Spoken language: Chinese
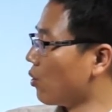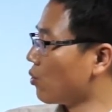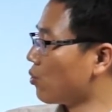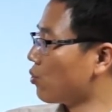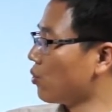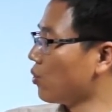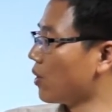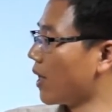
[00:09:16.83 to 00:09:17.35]

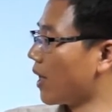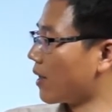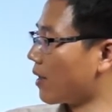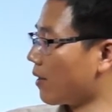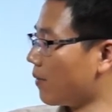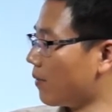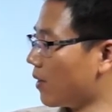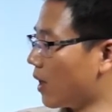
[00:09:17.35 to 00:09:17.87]
序列
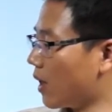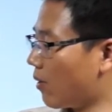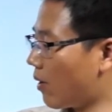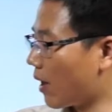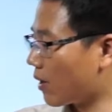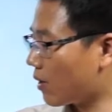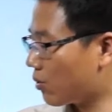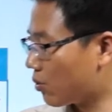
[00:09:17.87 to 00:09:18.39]
的，另
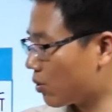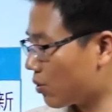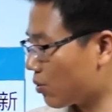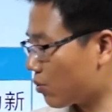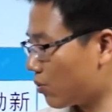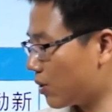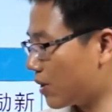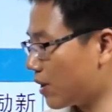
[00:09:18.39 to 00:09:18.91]
外一个就是
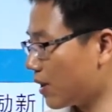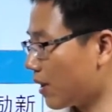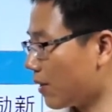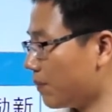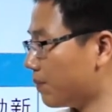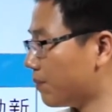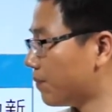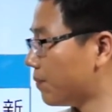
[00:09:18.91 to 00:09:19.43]
随机的。